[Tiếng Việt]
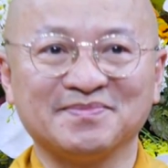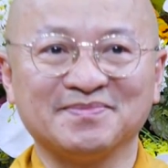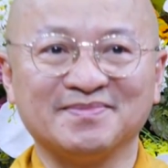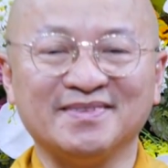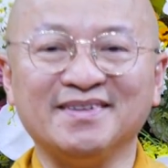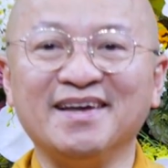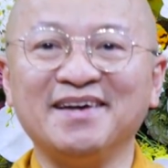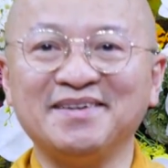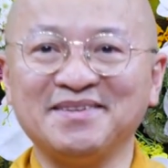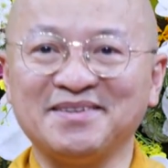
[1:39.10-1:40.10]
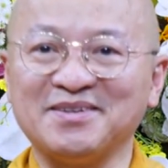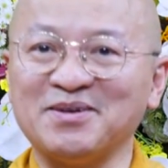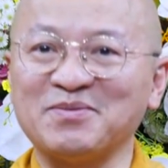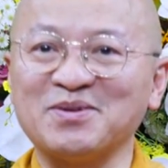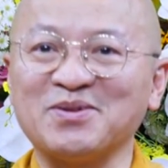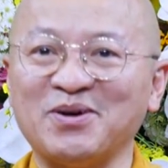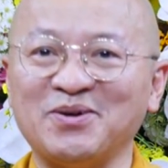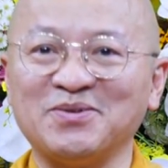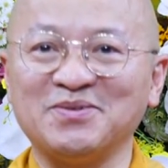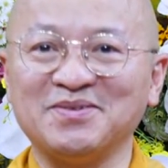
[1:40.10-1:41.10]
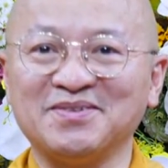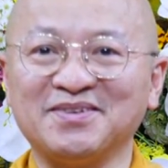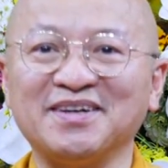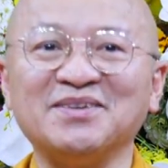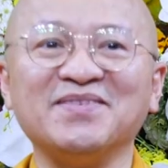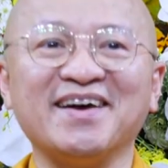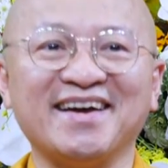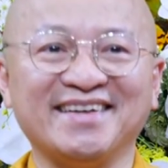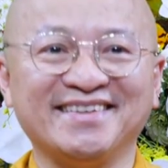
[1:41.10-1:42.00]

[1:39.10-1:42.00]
đi đến nhưng không có chỗ rồi đi về,